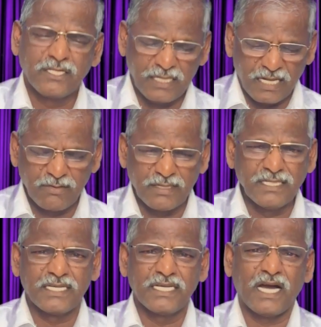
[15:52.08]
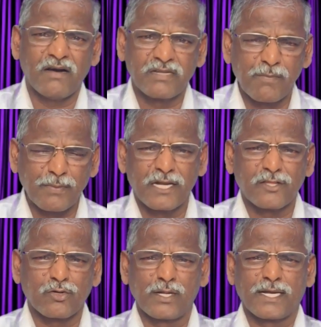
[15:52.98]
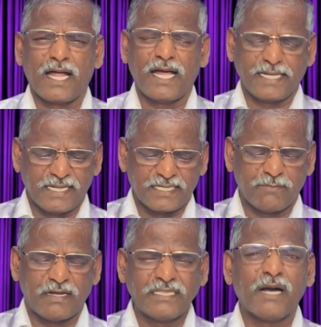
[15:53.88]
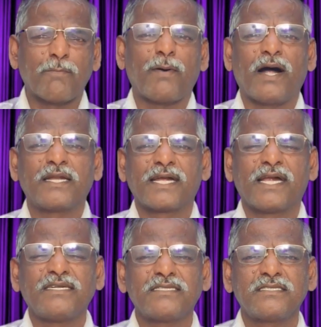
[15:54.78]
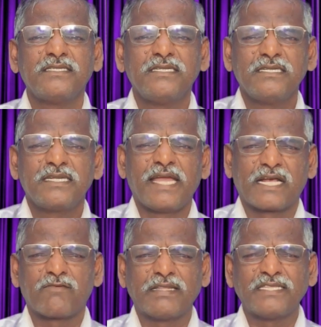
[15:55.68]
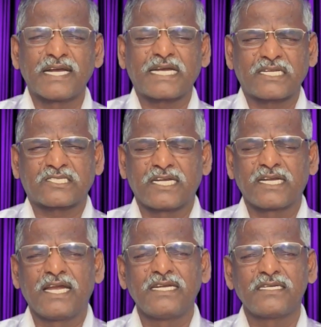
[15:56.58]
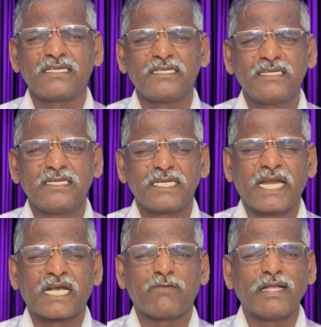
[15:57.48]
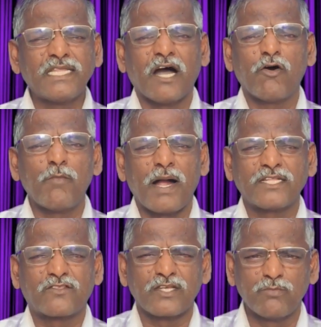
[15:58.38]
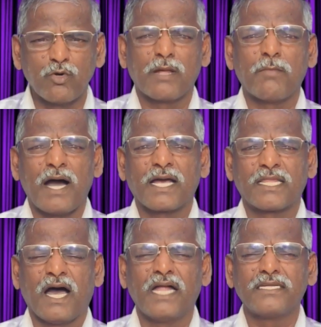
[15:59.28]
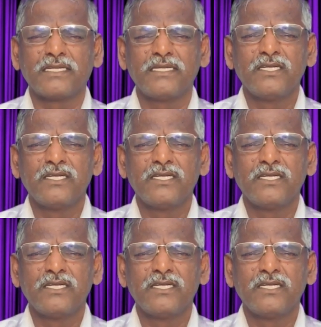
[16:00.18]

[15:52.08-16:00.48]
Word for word: அது அது வந்து அவர் எப்படி எடுத்துக்கொள்கிறார் எனக்கு வந்த பாடுகள் எனக்கு வந்த கஷ்டங்கள் எனக்கு வந்த அவமானத்தின் மூலமாக தான்